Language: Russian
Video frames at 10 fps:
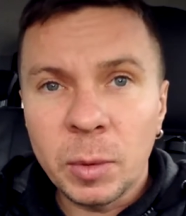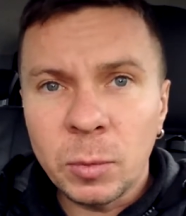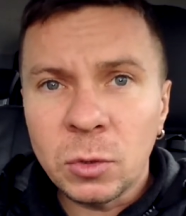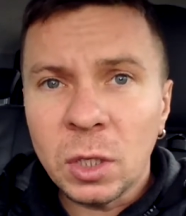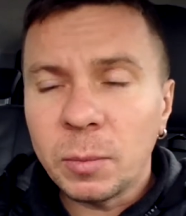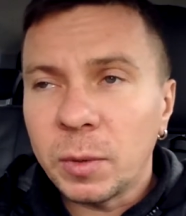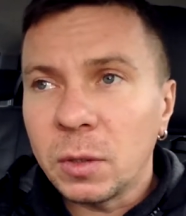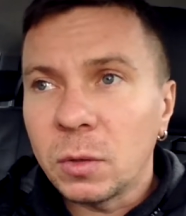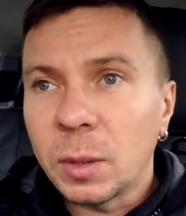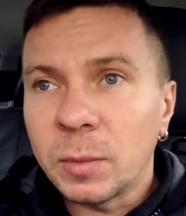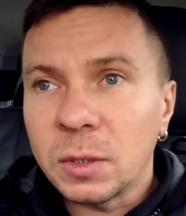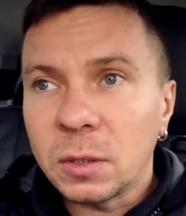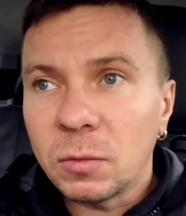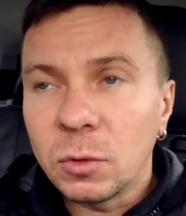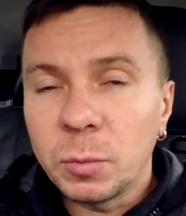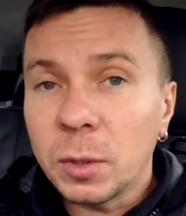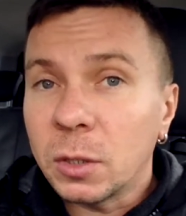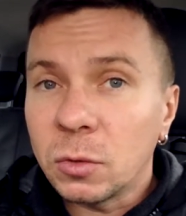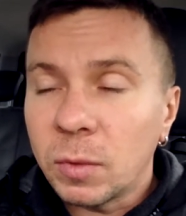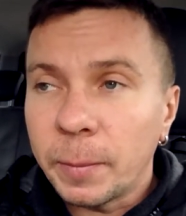попью чай, поеду там, остановлюсь,
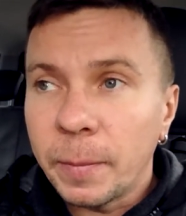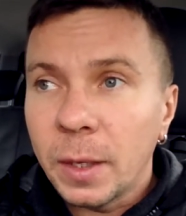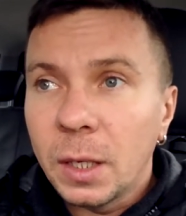покажу вам